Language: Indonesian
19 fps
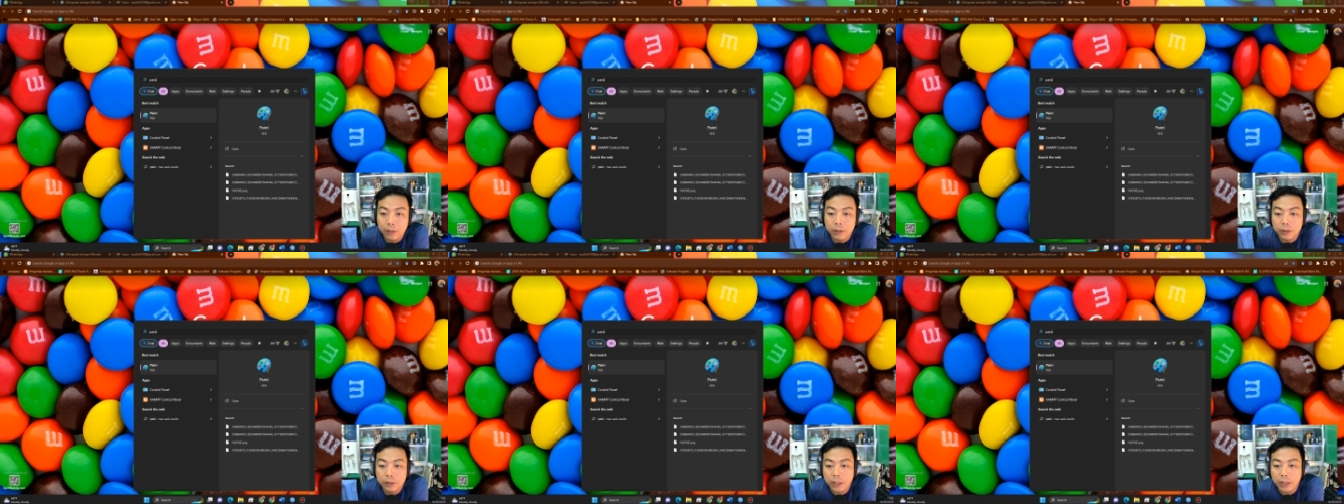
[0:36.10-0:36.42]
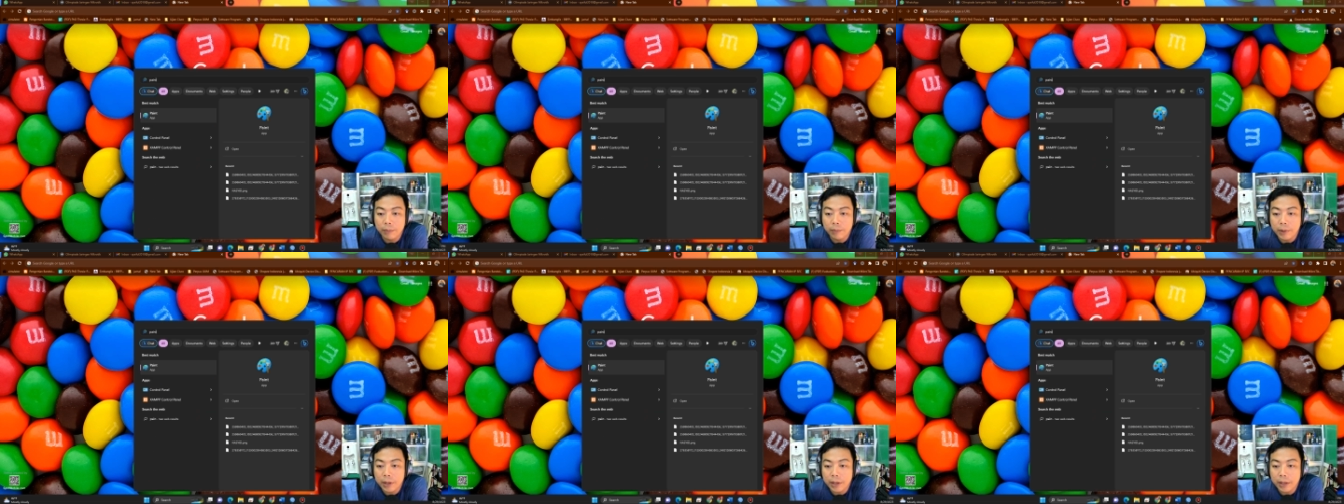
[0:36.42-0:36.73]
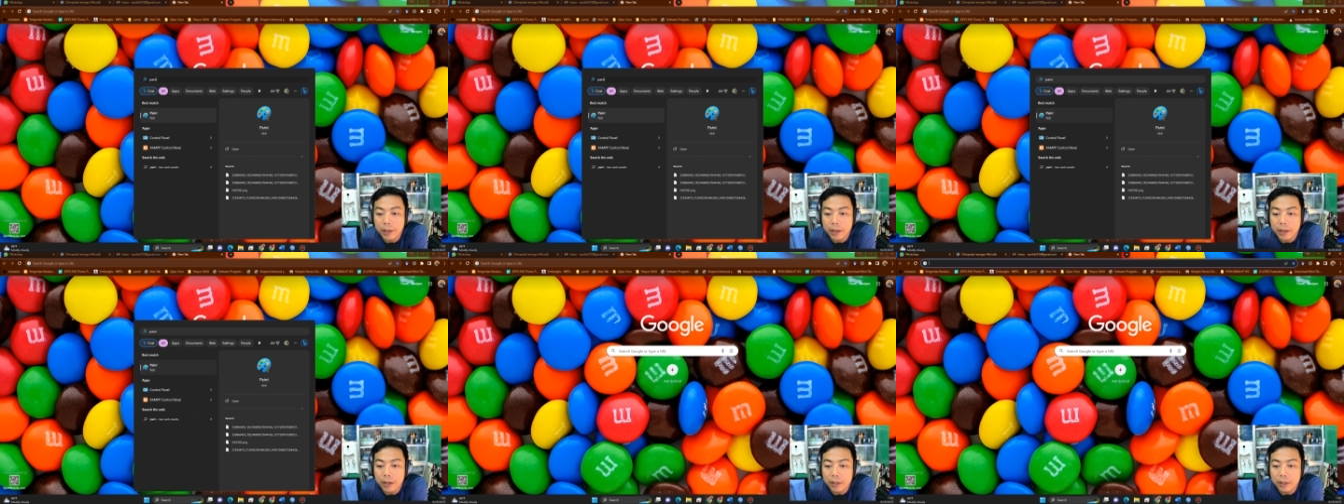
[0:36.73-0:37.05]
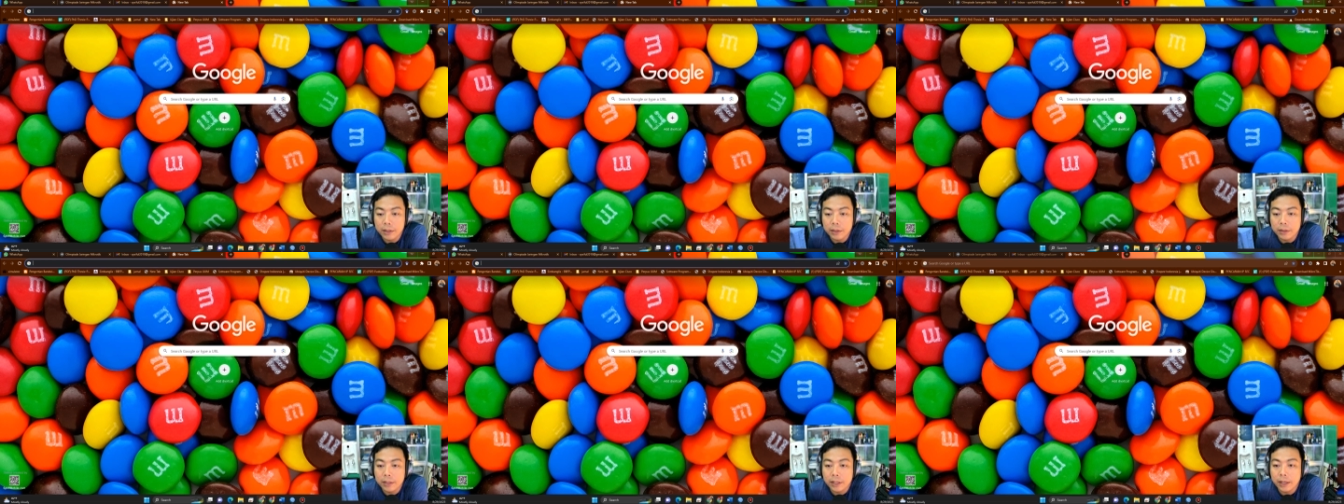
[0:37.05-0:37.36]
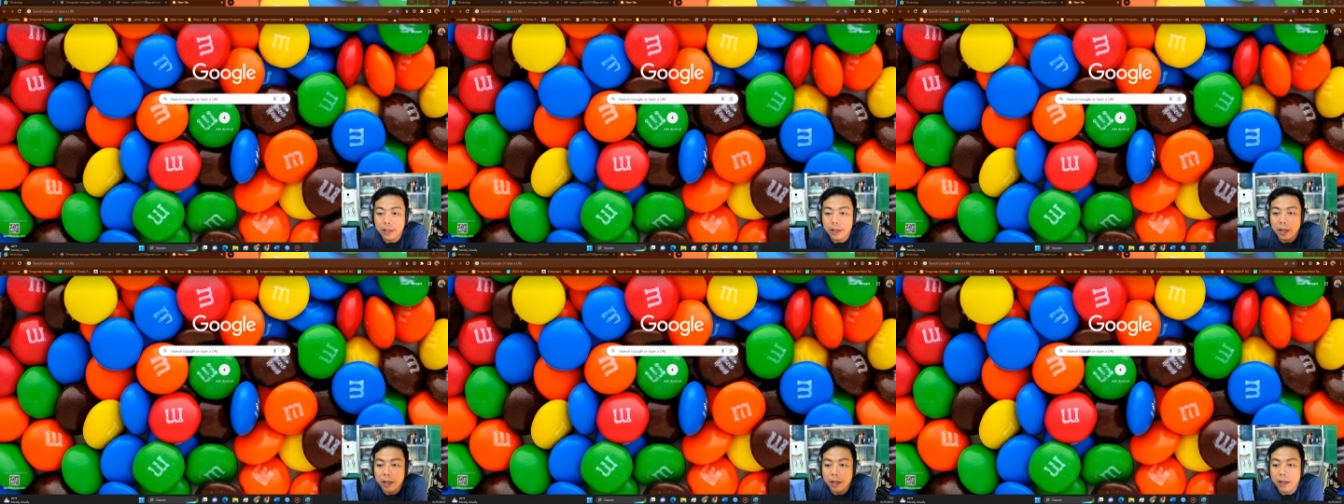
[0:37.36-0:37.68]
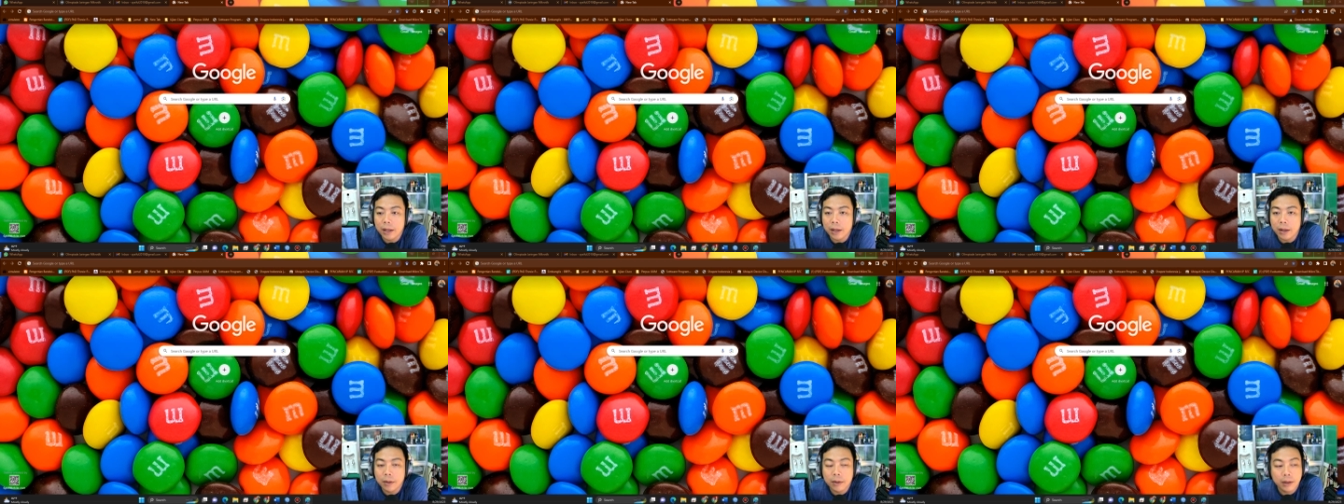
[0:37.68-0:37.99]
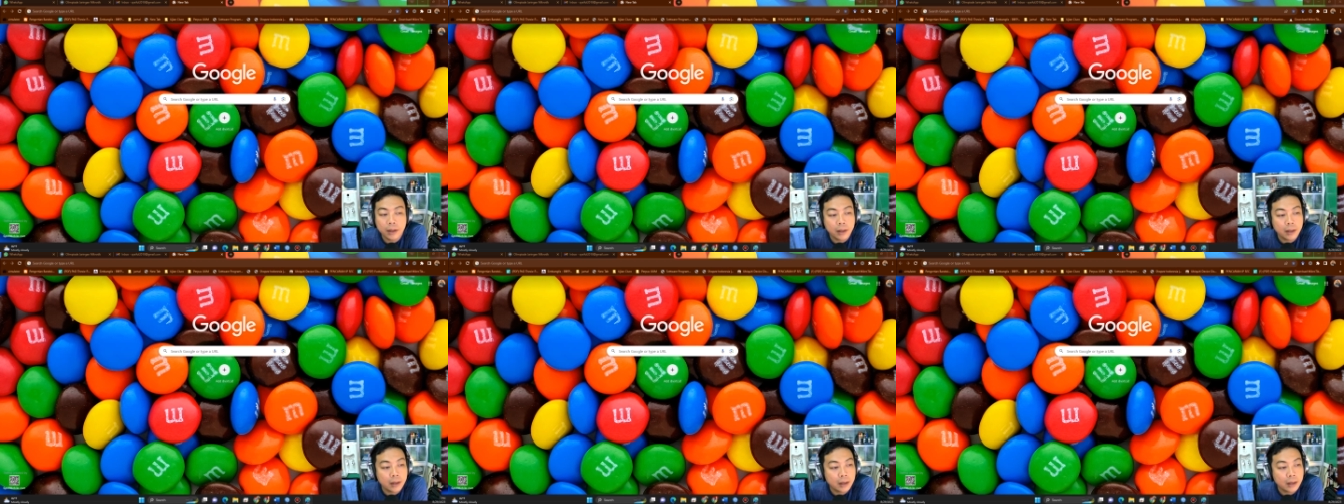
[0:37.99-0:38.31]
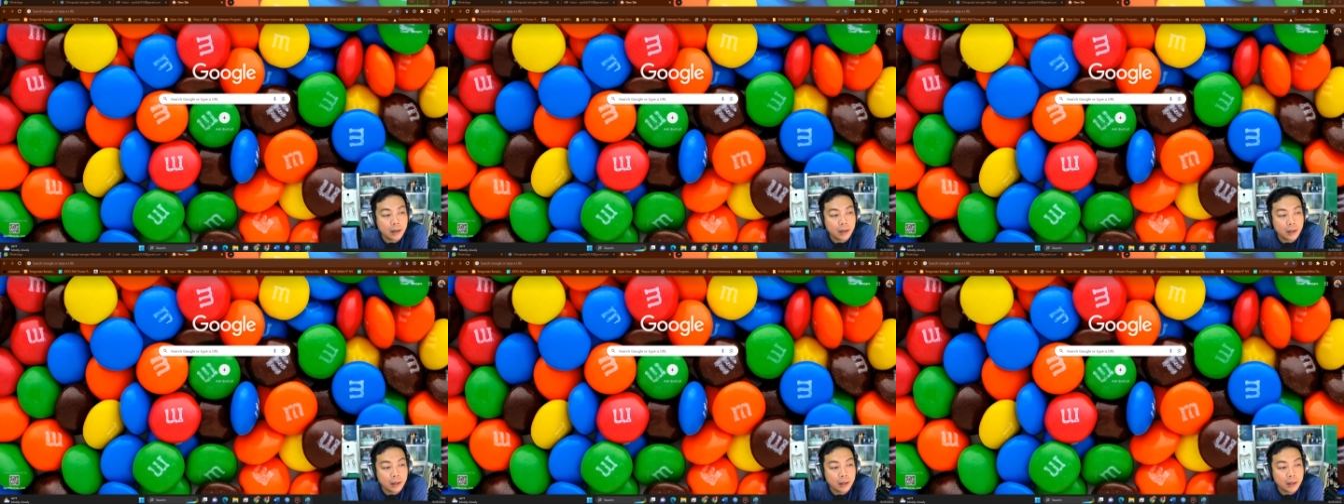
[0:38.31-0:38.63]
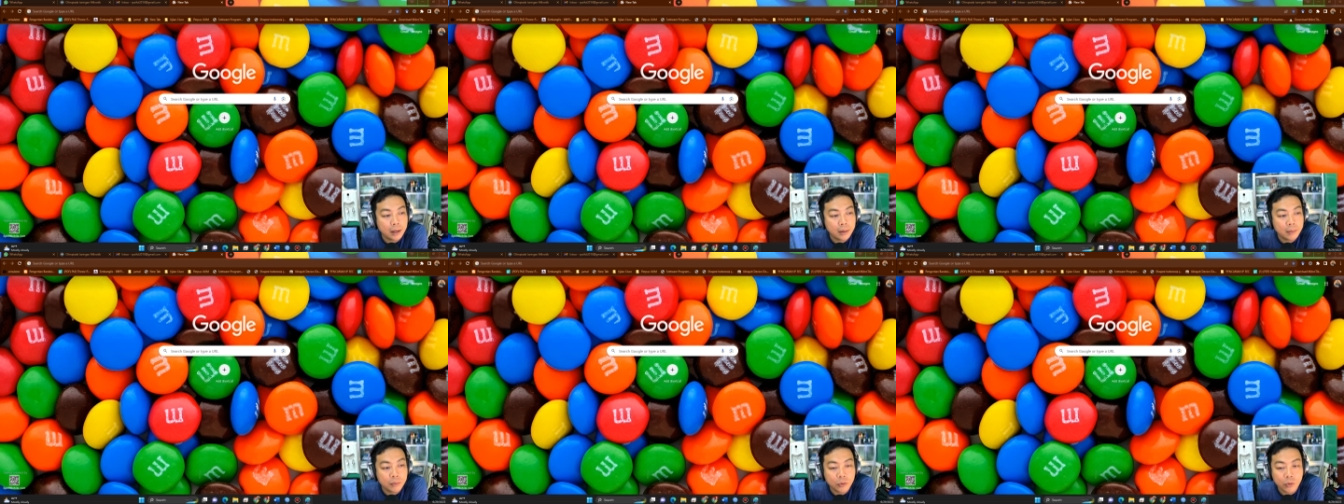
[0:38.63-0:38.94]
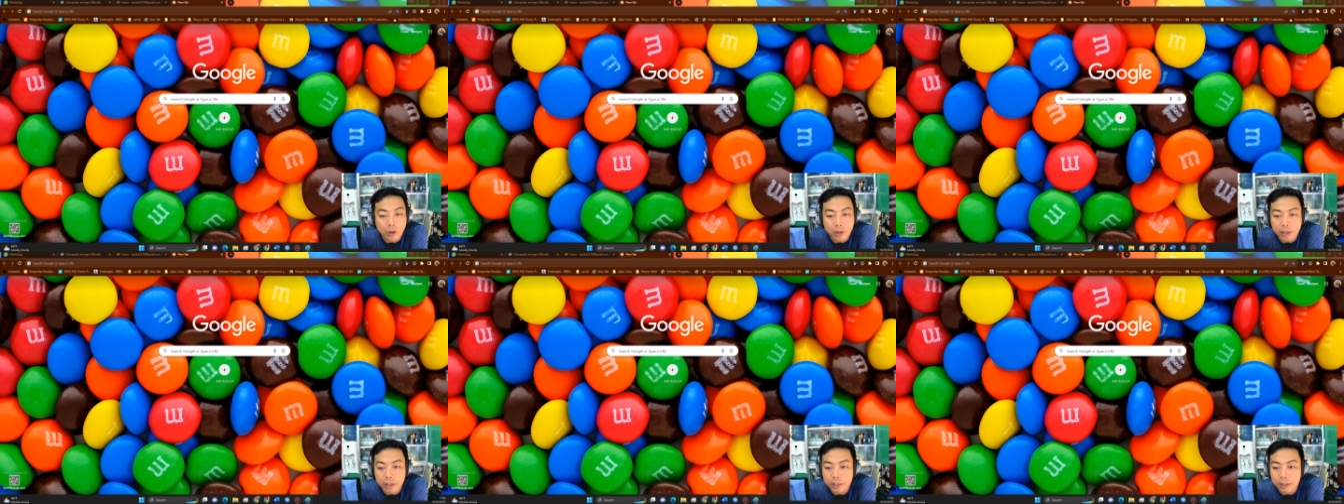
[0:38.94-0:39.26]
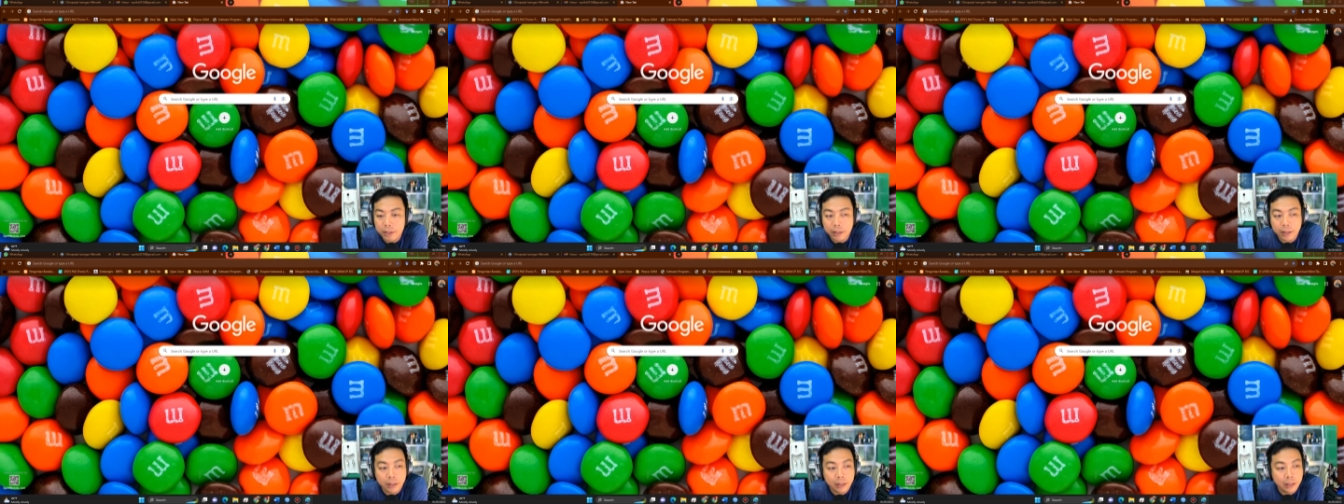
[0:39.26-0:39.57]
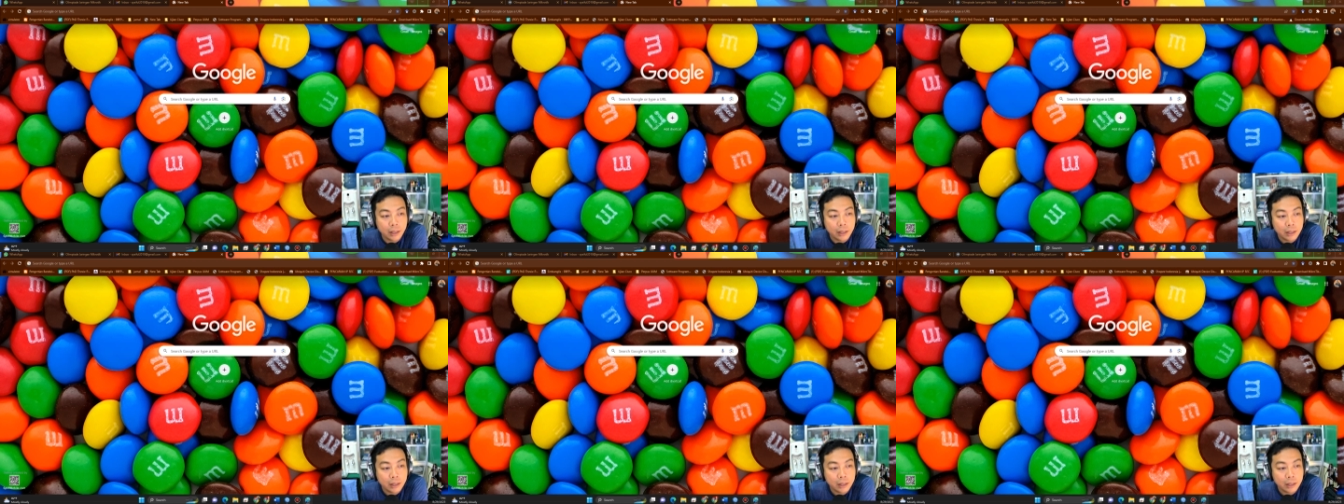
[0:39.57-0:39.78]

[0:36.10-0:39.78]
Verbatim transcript: Skema yang saya akan buat di sini